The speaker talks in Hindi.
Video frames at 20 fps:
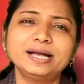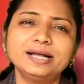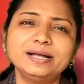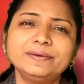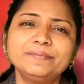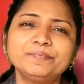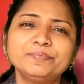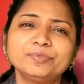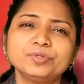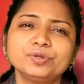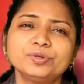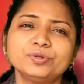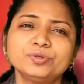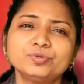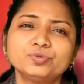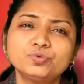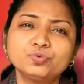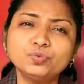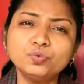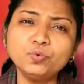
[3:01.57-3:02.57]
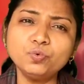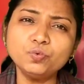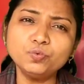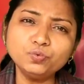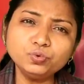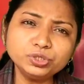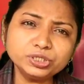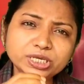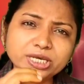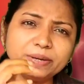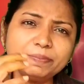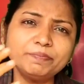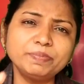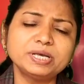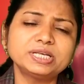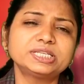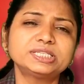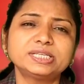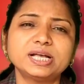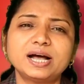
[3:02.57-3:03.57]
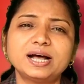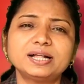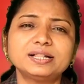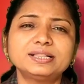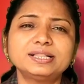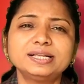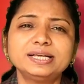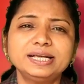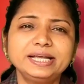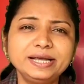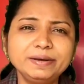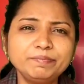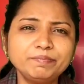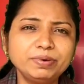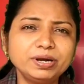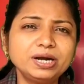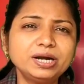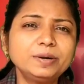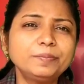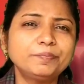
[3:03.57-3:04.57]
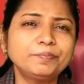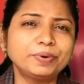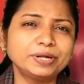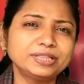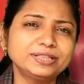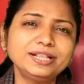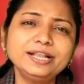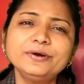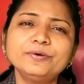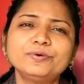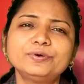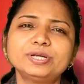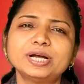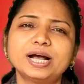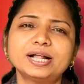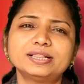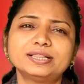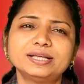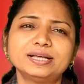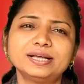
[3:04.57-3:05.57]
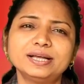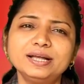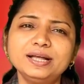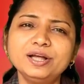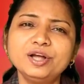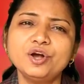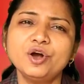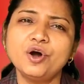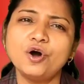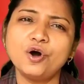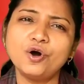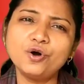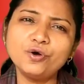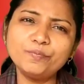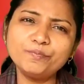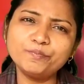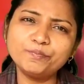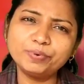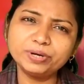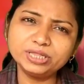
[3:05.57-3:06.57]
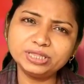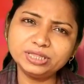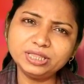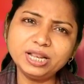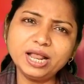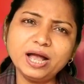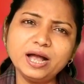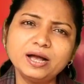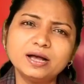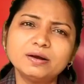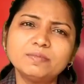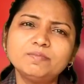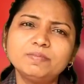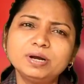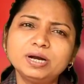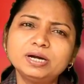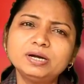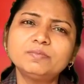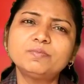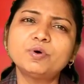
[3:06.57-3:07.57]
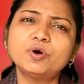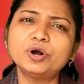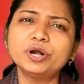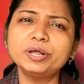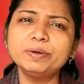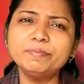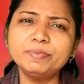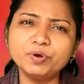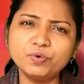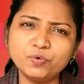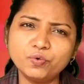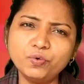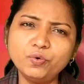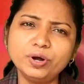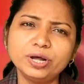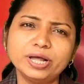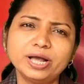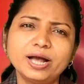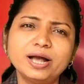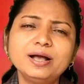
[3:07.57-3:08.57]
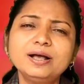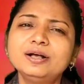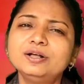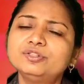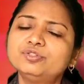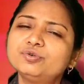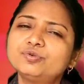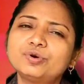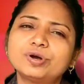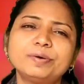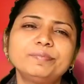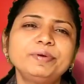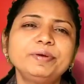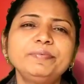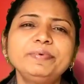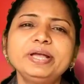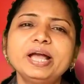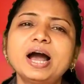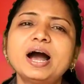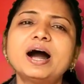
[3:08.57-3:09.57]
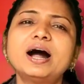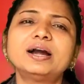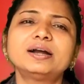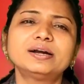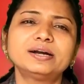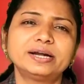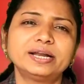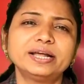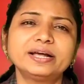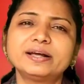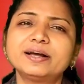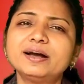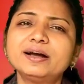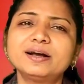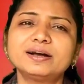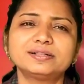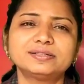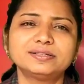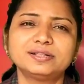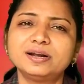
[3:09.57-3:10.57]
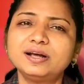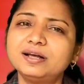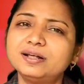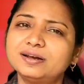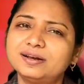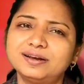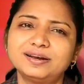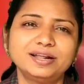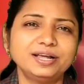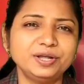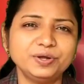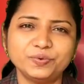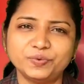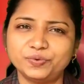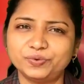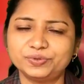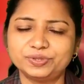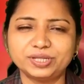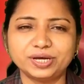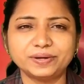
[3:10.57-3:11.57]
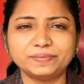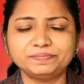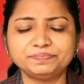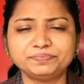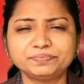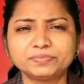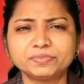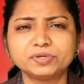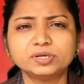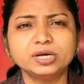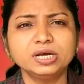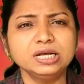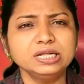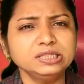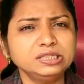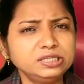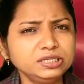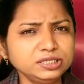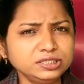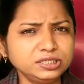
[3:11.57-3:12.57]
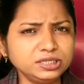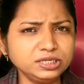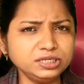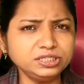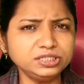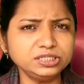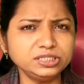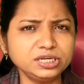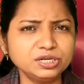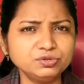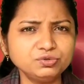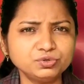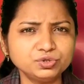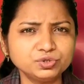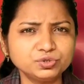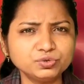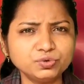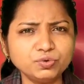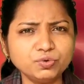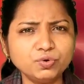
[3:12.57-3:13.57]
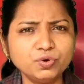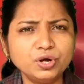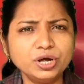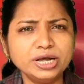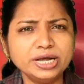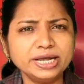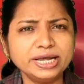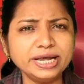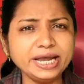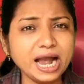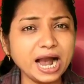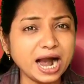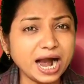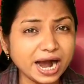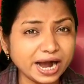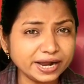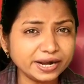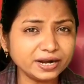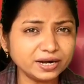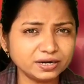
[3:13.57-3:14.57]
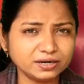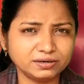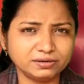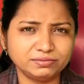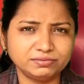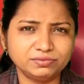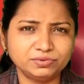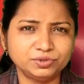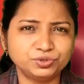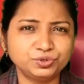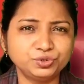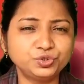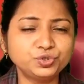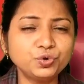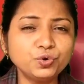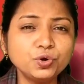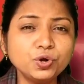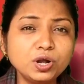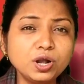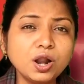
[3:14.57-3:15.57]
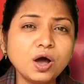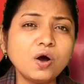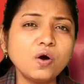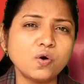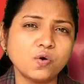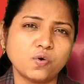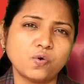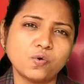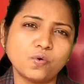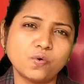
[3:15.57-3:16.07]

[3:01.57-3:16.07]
है तो उसके पश्चात ये ब्लड पतले हो जाते हैं और पतला अगर ब्लड बॉडी में हो गया तो कभी भी हार्ट अटैक का खतरा नहीं होता तीसरी चीज़ है दोस्तों कि आयरन जो लौह